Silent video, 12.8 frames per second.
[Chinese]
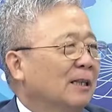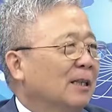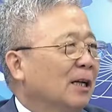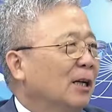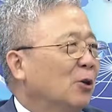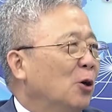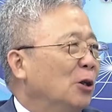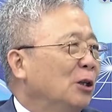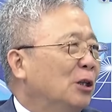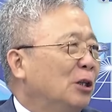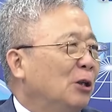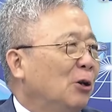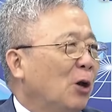这个东西，
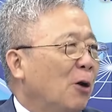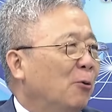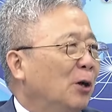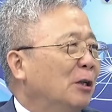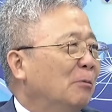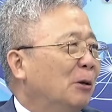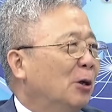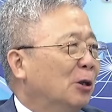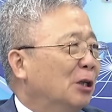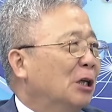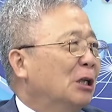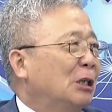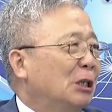呃，为什么有这
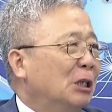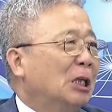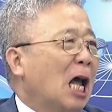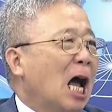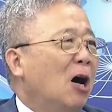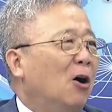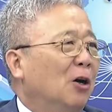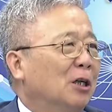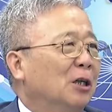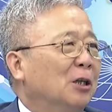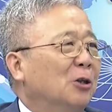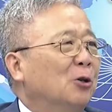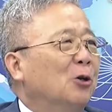个时差哈？可
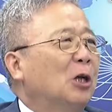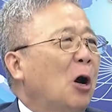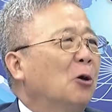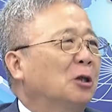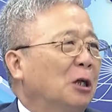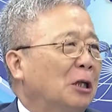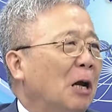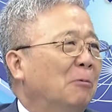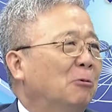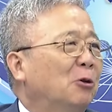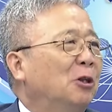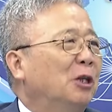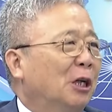能就高层他们
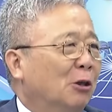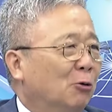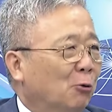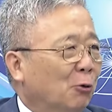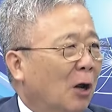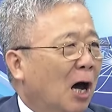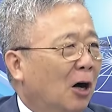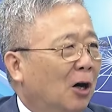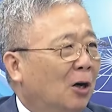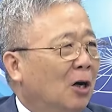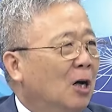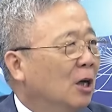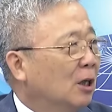去解读了哈。
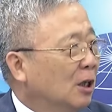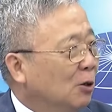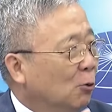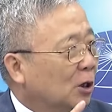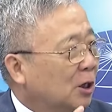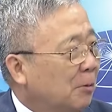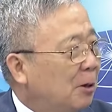可是我特别